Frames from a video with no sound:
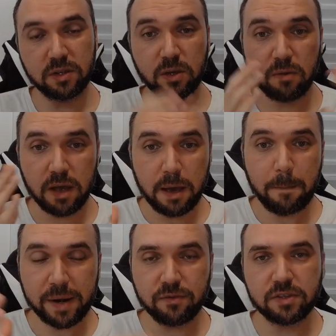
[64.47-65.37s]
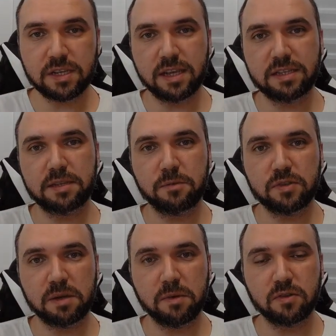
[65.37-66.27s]
Então, para vocês, meus
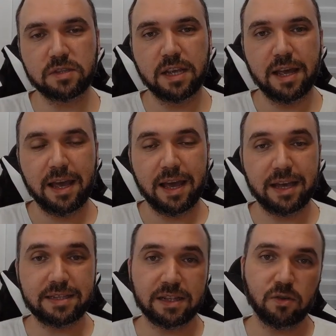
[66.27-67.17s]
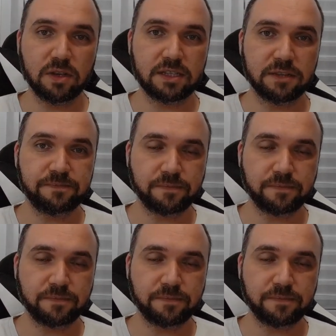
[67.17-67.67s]
irmãos, essa nossa